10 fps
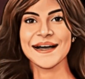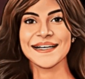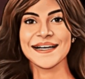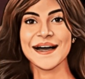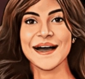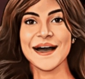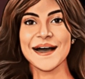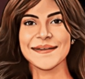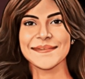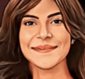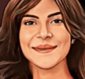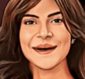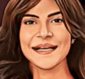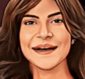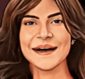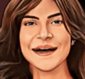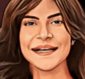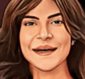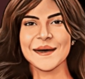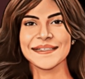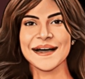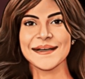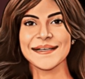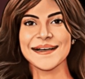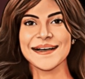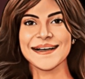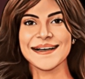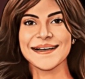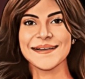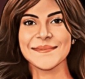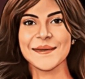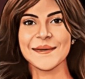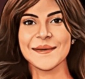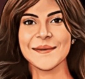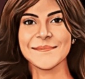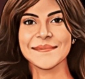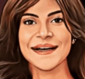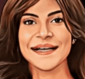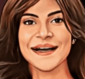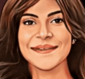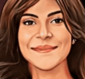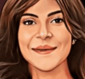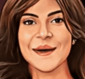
já vão se inscrevendo no nosso canal e seja mais um dos muitos torcedores inscritos aqui.